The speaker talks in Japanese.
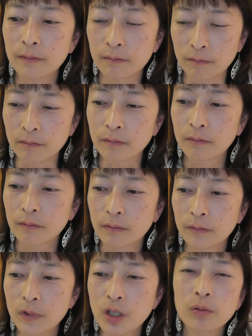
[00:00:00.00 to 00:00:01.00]
うん
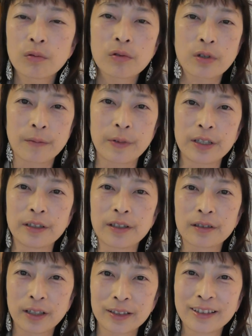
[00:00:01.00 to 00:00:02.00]
じゃあどうすればいいんで
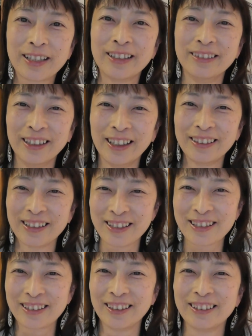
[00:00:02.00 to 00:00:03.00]
すか?」っていう
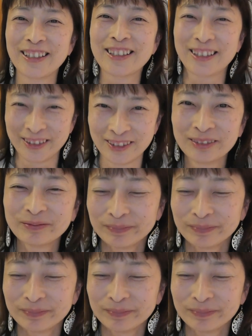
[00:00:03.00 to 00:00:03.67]
話なんですよ。